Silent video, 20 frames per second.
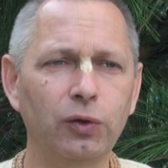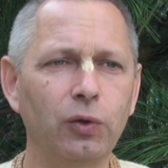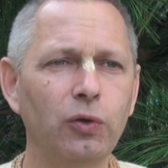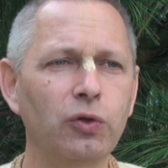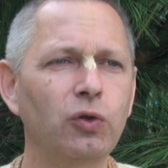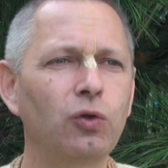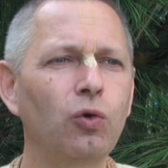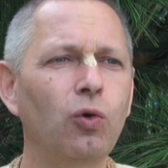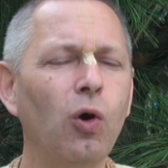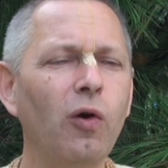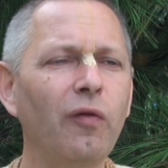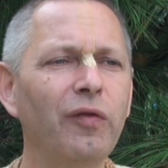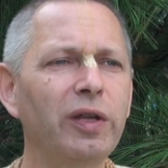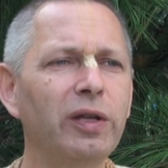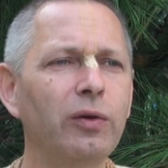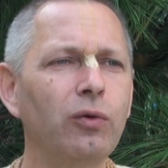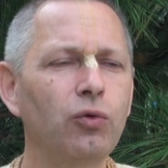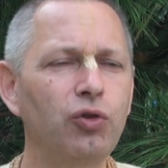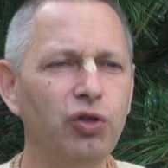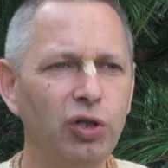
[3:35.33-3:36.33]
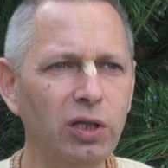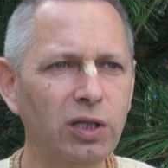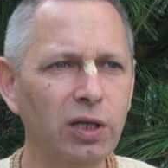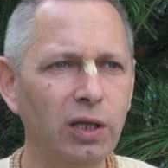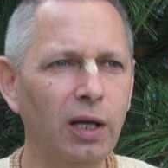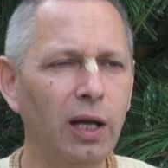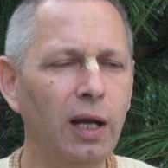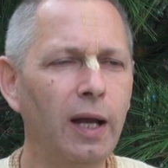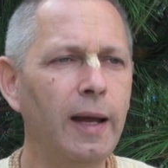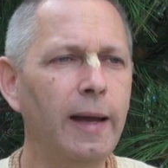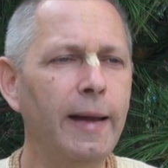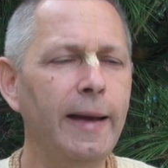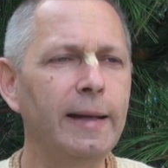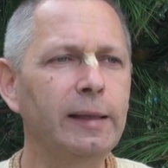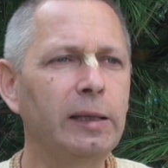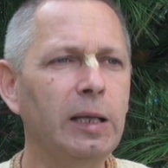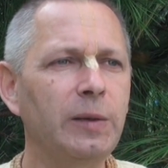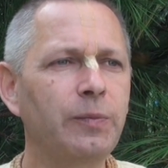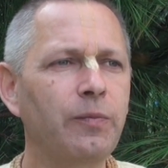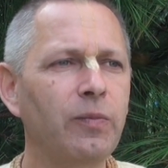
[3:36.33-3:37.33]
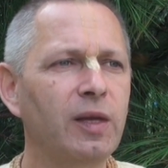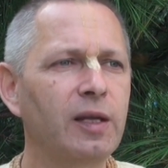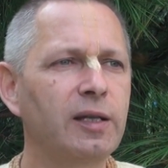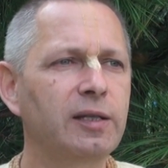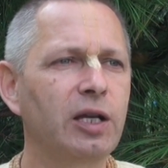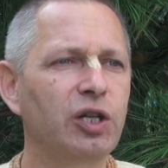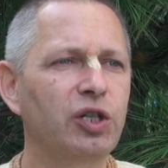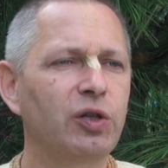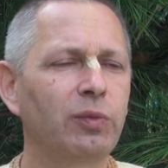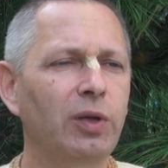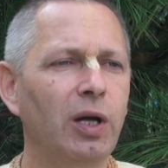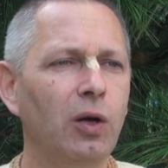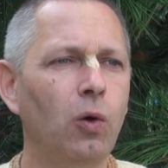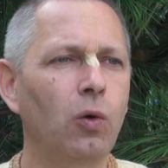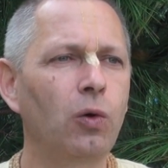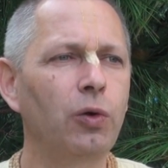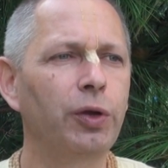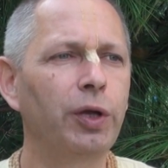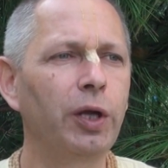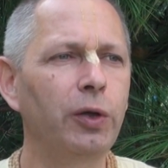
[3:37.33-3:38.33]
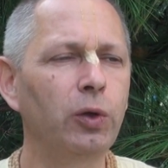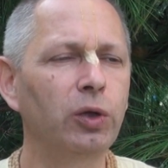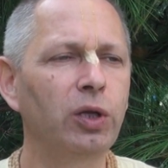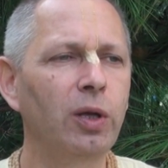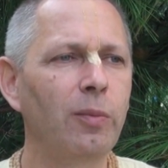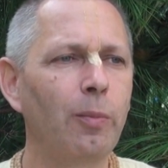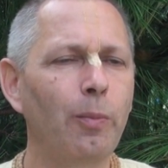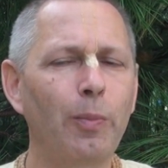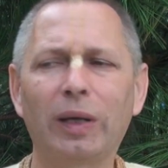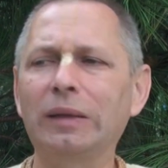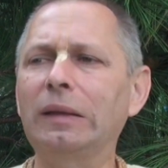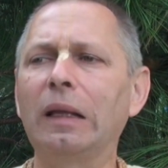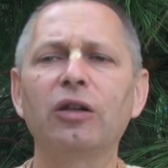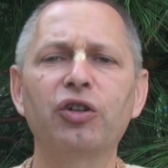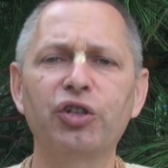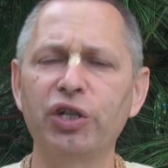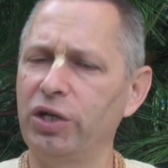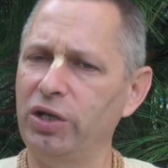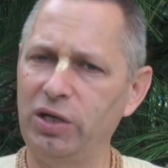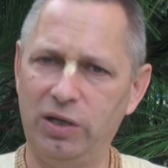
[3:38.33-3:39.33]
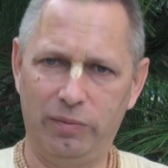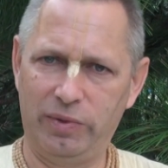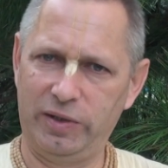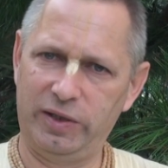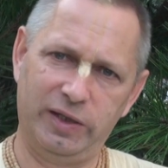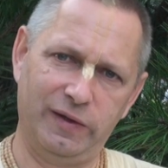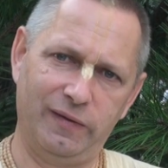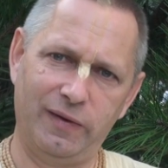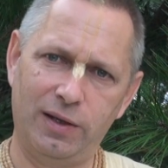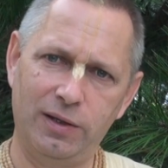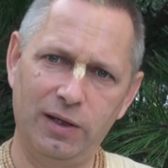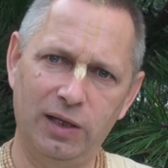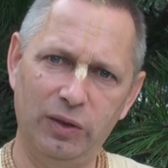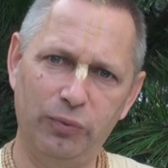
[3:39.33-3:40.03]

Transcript: То есть духовный учитель, это, скажем так, он дает продолжение образования.